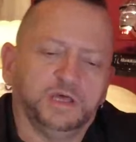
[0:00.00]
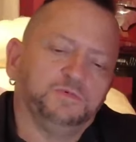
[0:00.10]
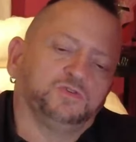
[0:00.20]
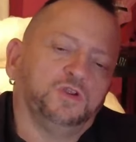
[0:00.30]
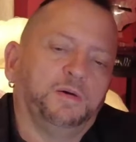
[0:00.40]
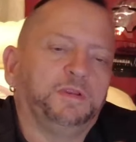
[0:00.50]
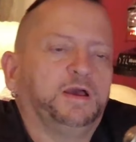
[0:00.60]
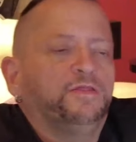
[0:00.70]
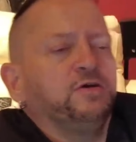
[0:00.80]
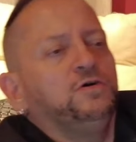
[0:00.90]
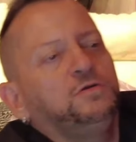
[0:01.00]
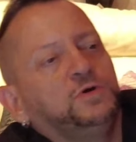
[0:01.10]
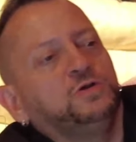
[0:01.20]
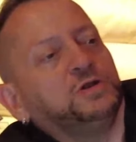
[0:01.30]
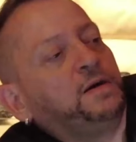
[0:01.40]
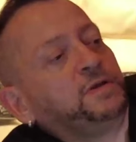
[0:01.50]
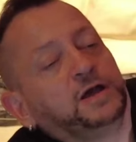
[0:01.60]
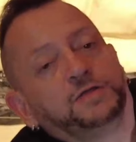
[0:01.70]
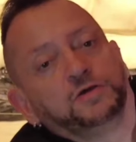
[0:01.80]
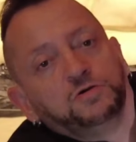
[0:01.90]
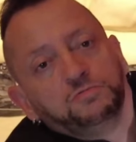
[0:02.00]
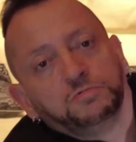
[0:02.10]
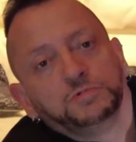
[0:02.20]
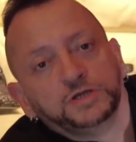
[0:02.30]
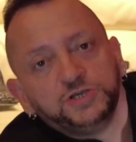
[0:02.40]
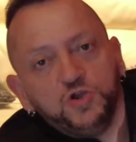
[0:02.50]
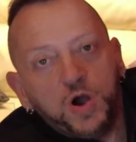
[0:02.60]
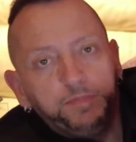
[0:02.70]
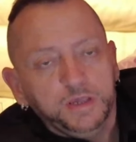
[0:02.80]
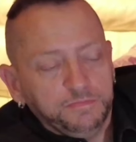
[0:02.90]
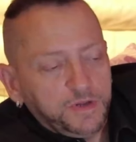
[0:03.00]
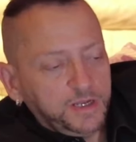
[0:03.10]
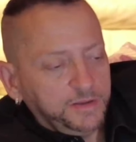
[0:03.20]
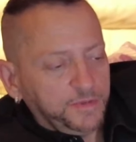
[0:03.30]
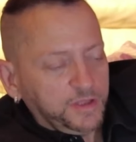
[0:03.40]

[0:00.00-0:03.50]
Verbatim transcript: estamos con la aplicación. Bueno, es la aplicación de Xiaomi, ¿vale?